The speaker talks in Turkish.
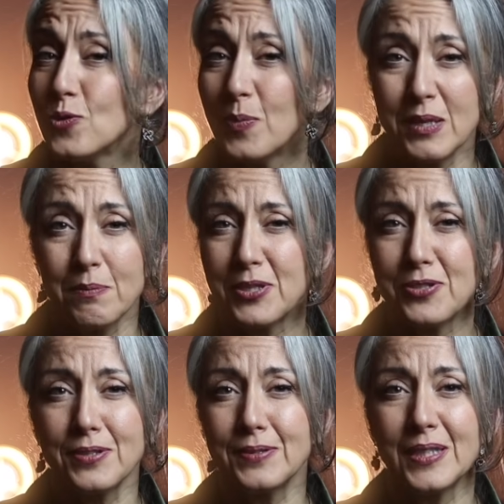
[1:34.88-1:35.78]
Çünkü benim
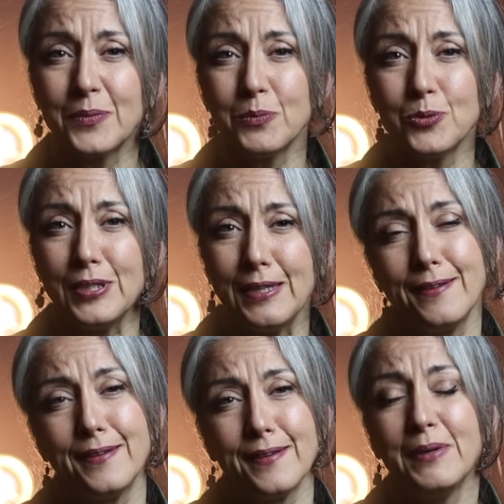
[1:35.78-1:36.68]
başarı tanımım bu değildi.